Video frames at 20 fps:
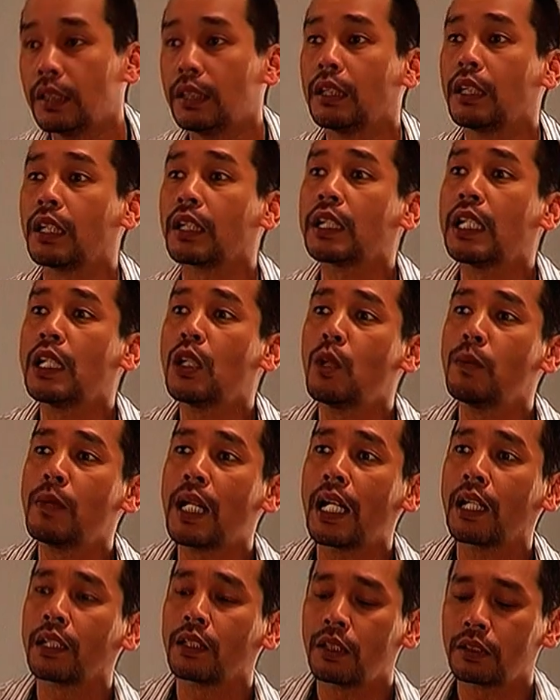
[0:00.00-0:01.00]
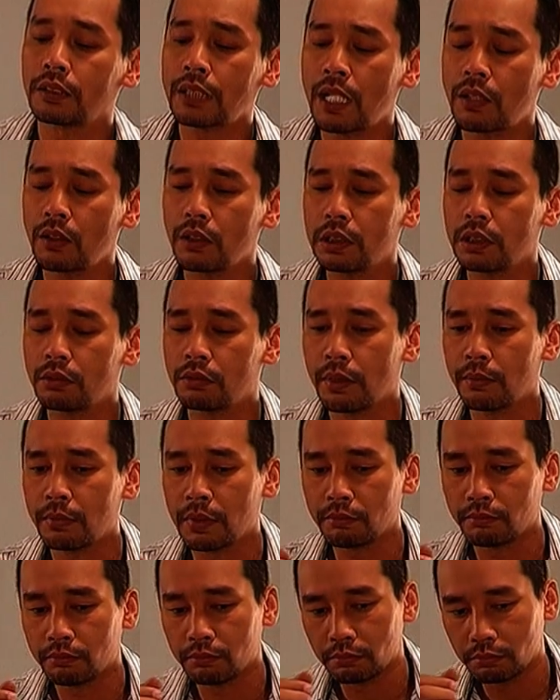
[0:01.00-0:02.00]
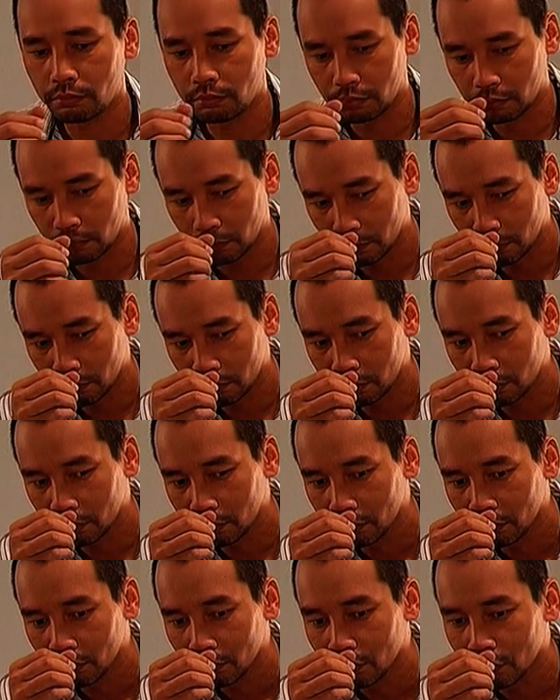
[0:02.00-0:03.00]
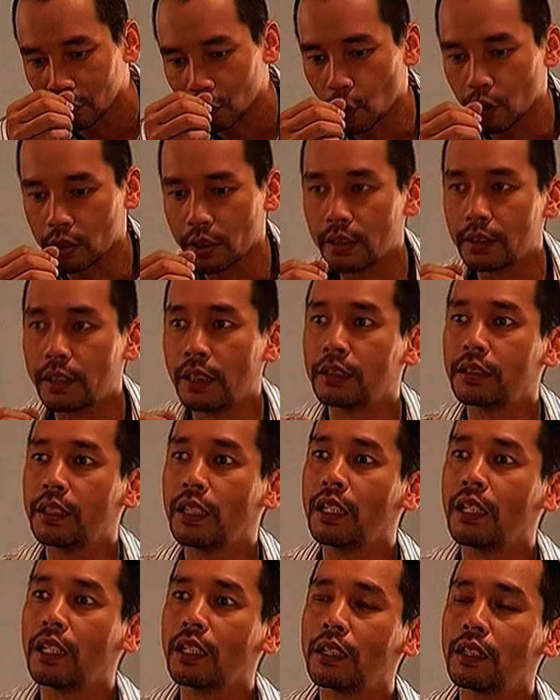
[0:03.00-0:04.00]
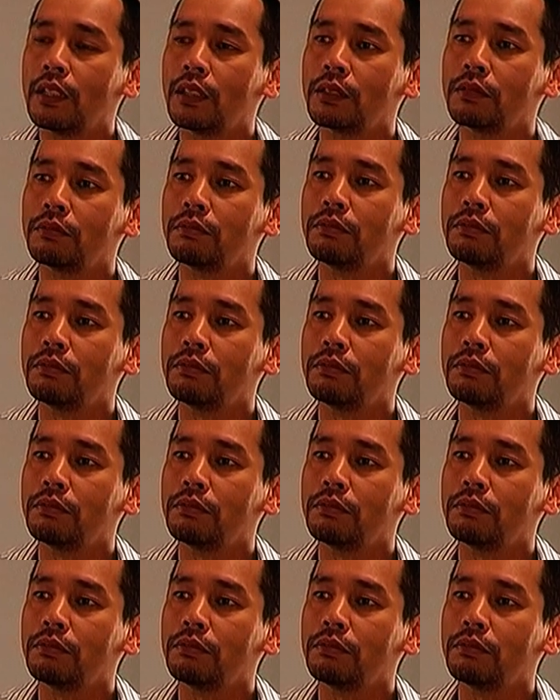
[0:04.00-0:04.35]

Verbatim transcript: แล้วได้ร่วมงานกับน้องตั๊กรู้สึกว่ามันตัวจริงเสียงจริงขาแล้วก็